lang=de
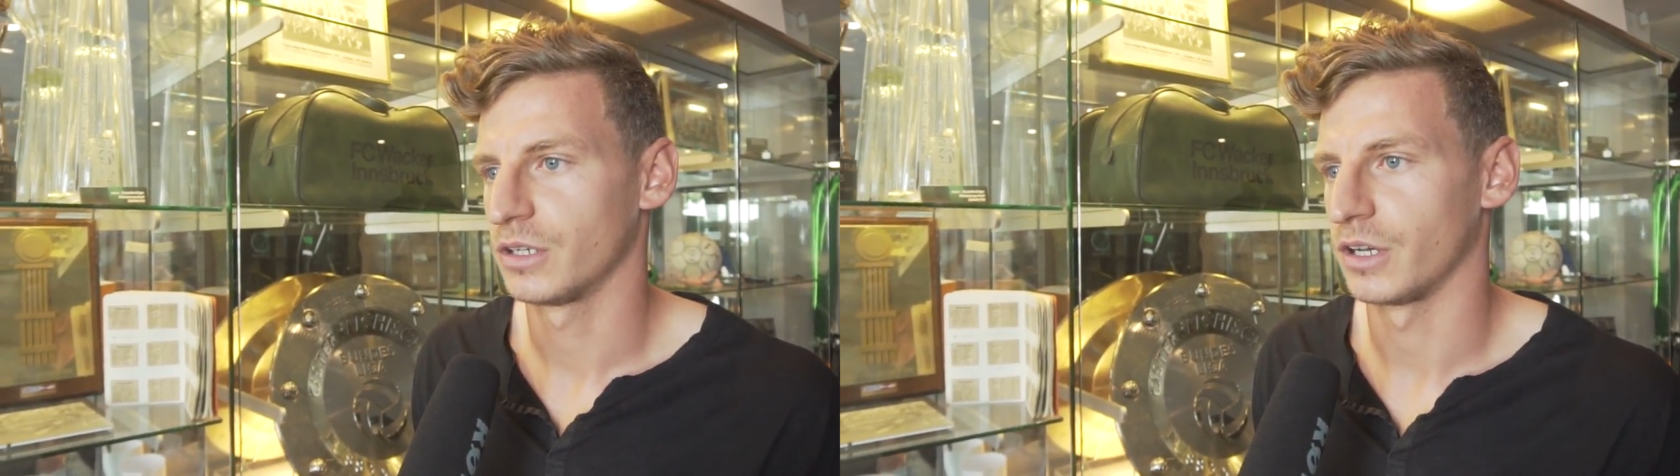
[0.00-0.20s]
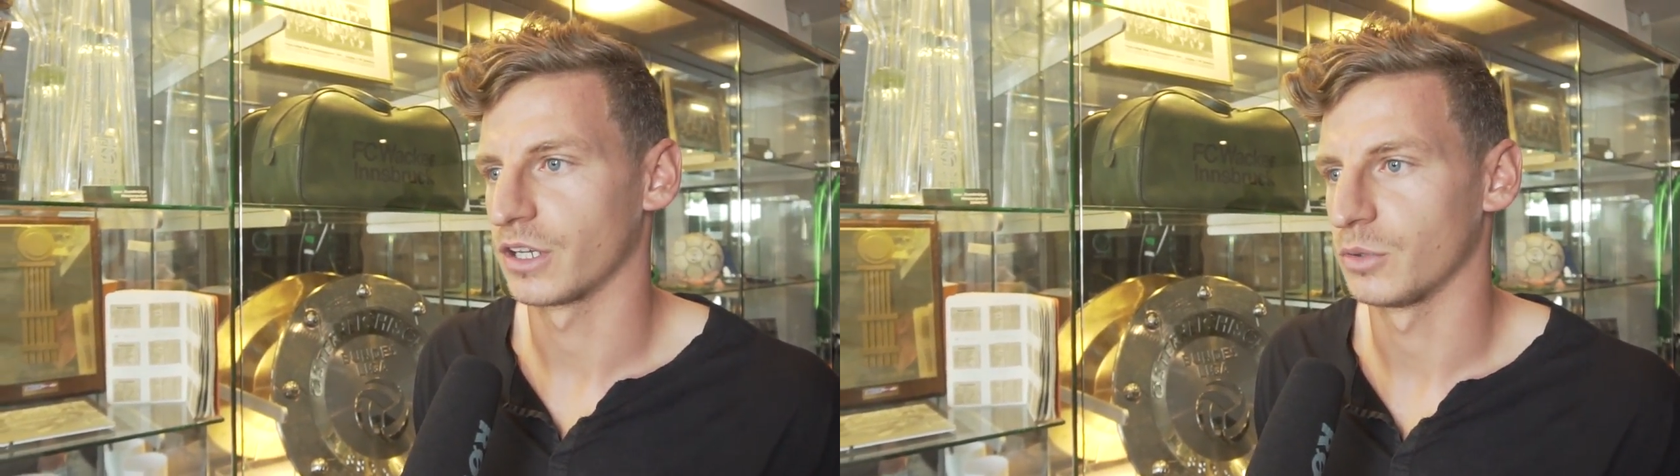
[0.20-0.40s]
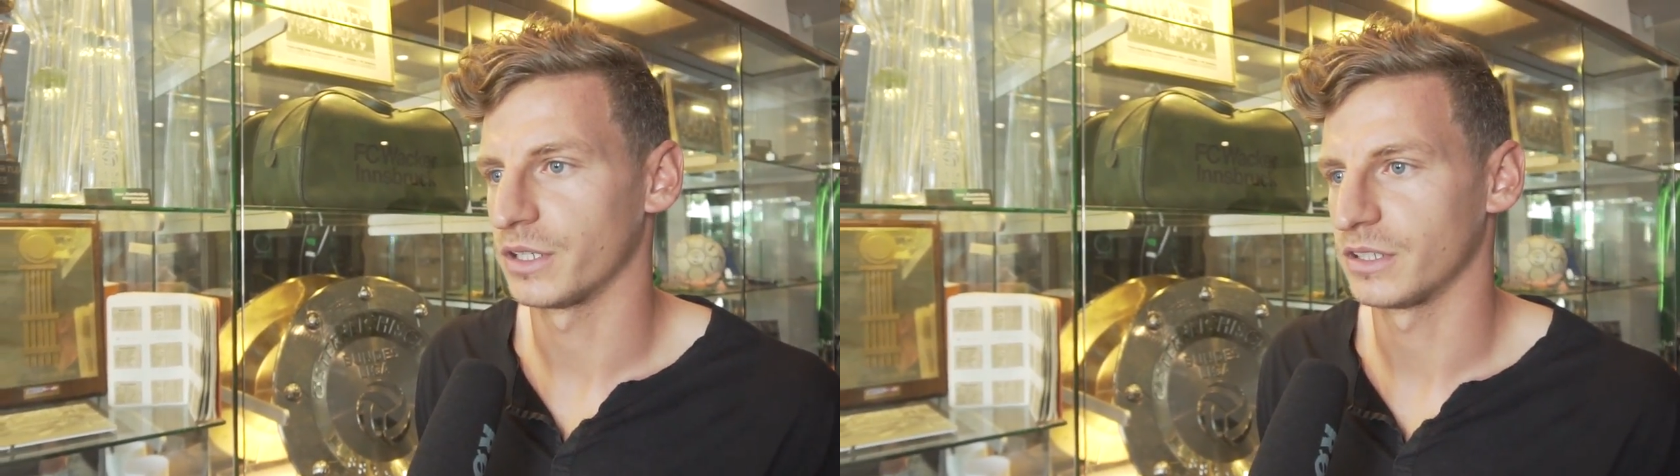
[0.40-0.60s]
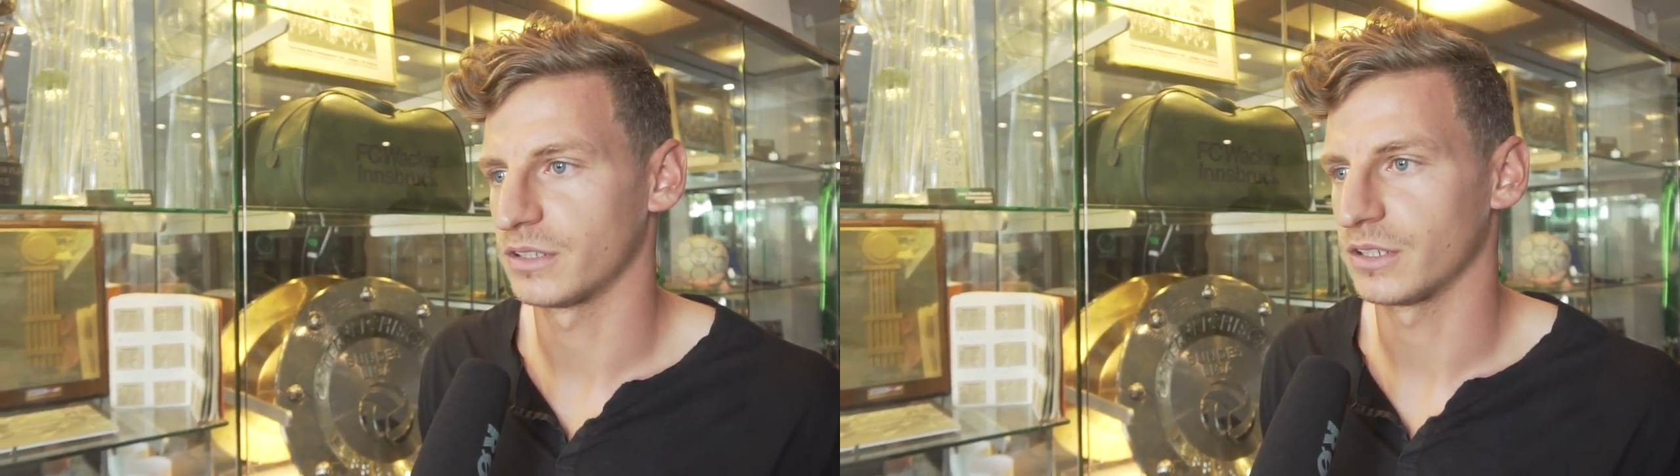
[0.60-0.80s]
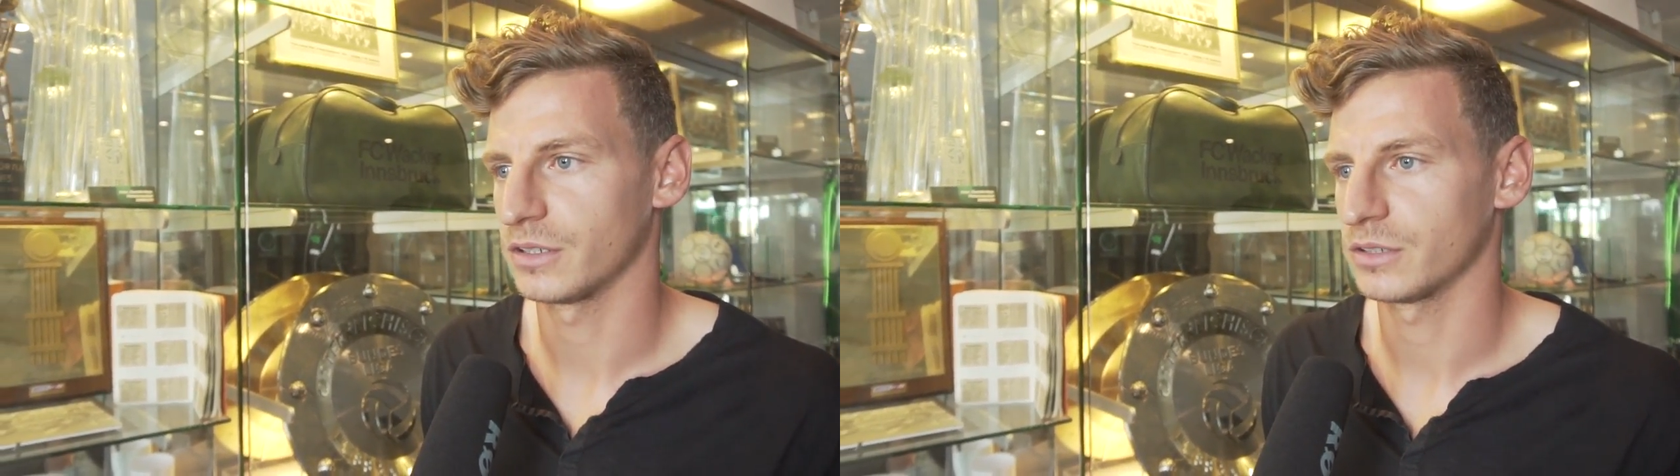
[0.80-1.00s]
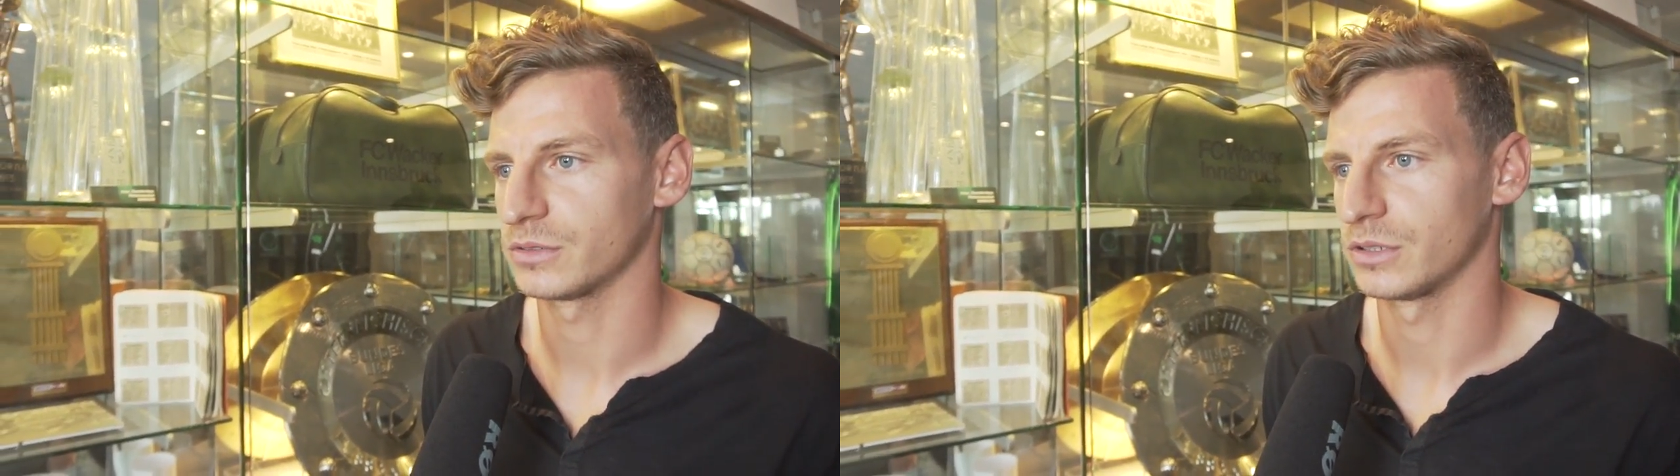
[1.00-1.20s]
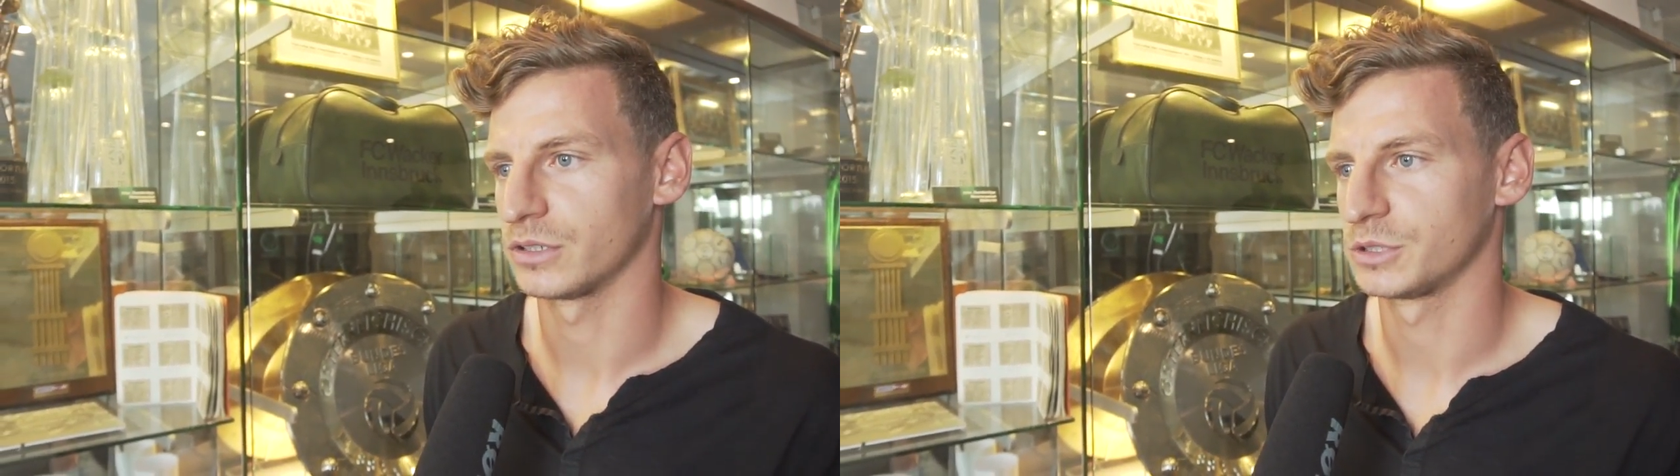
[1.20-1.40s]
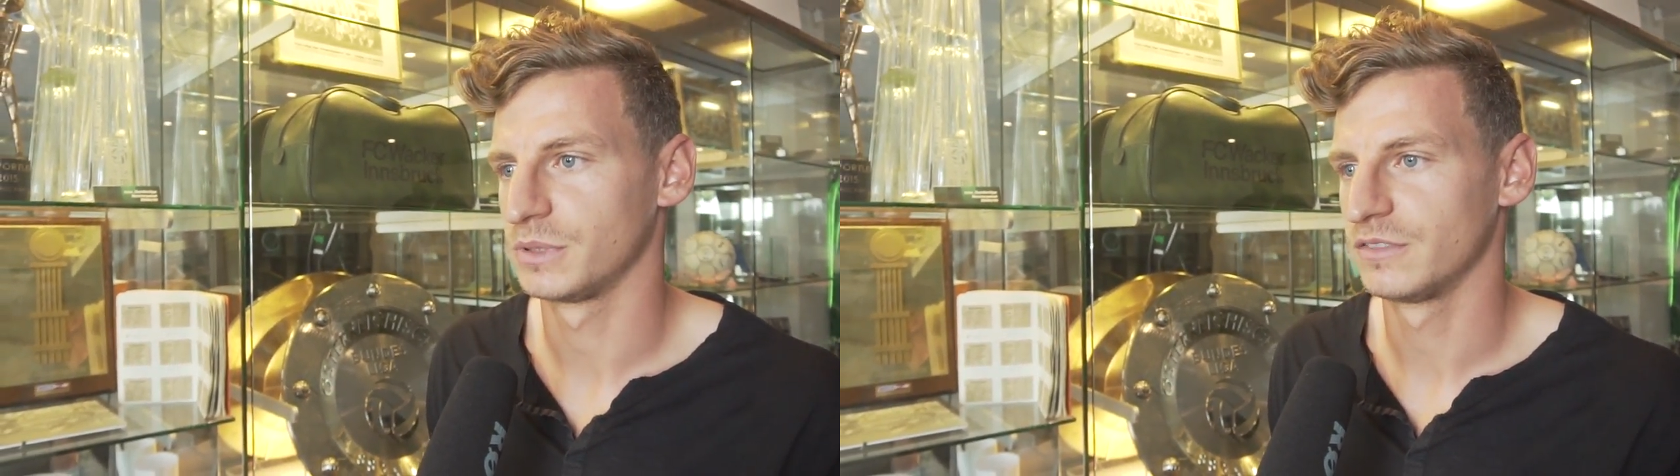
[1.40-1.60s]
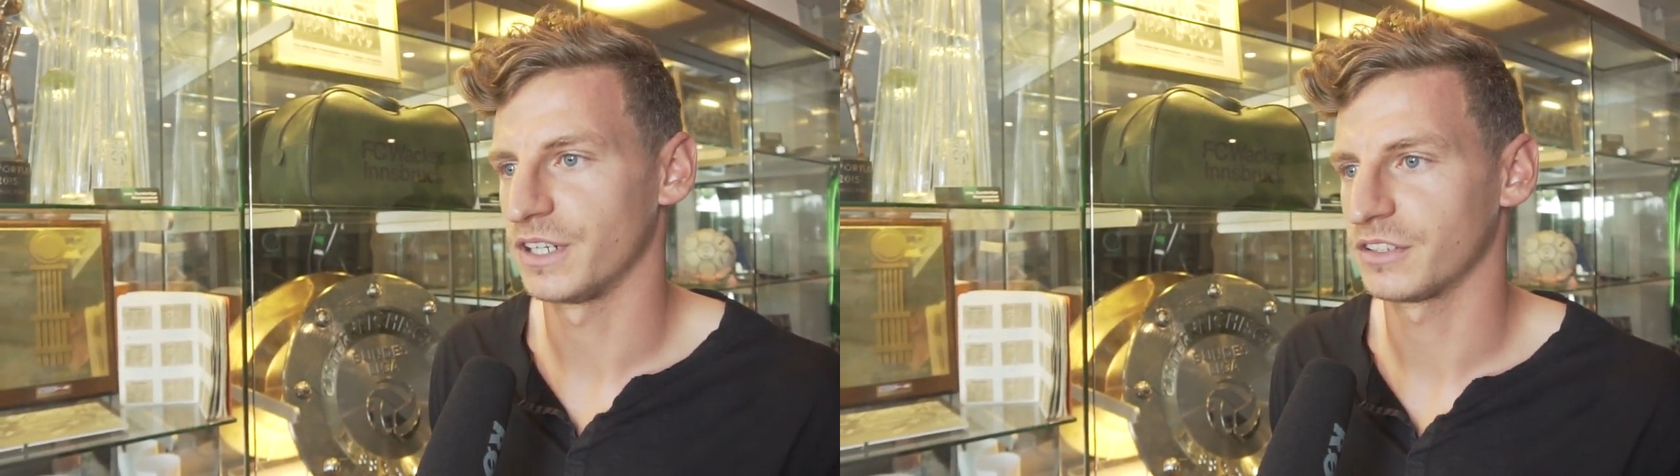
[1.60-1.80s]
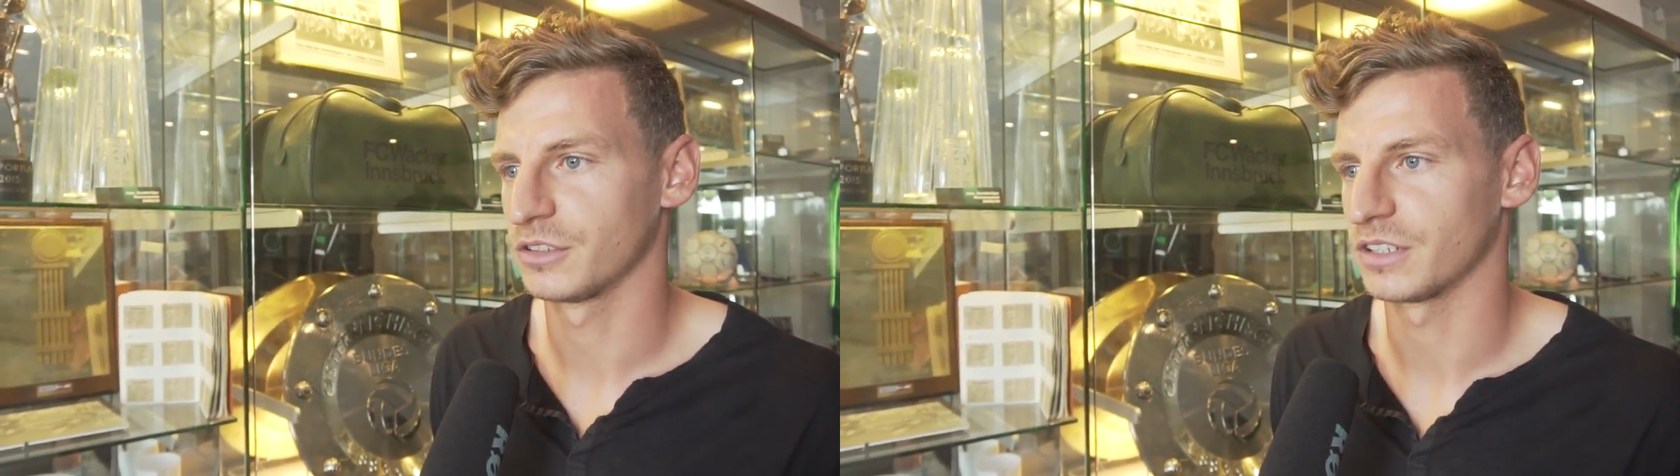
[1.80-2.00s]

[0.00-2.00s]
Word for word: äh, geordnete äh, Spielweise,